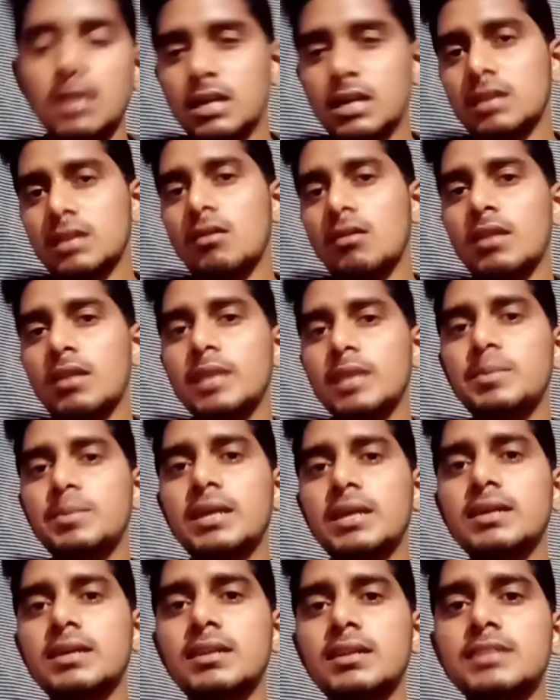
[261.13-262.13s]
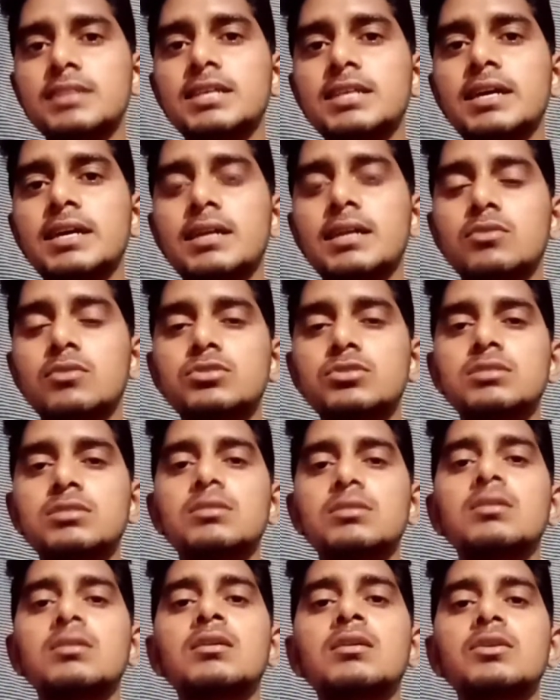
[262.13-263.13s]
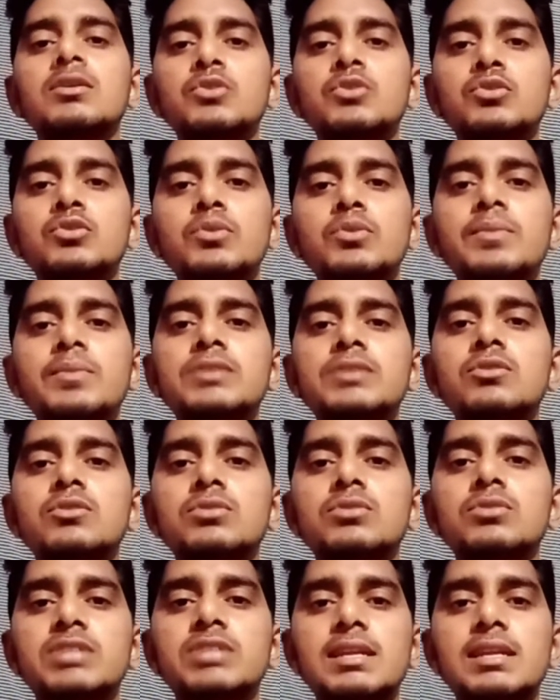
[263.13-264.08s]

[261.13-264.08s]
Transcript: अगर ऑनलाइन पढ़ाई करना चाहें या कुछ यूट्यूब में जो